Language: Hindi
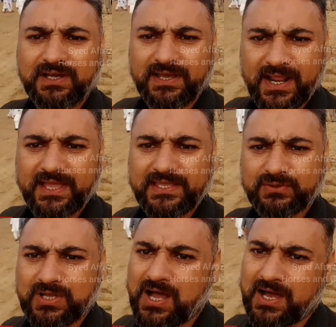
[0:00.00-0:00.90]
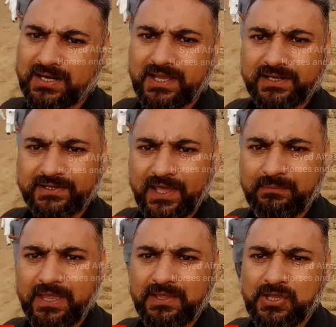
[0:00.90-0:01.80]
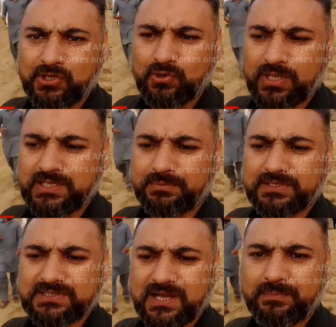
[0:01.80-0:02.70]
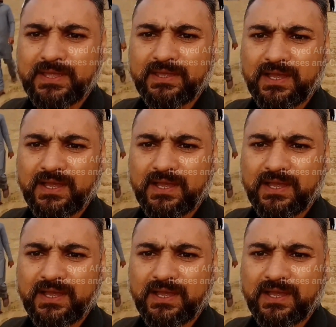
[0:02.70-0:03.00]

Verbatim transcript: रह गई है उसका आखिरी आखिरी टाइम है क्योंकि जब इस जगह पे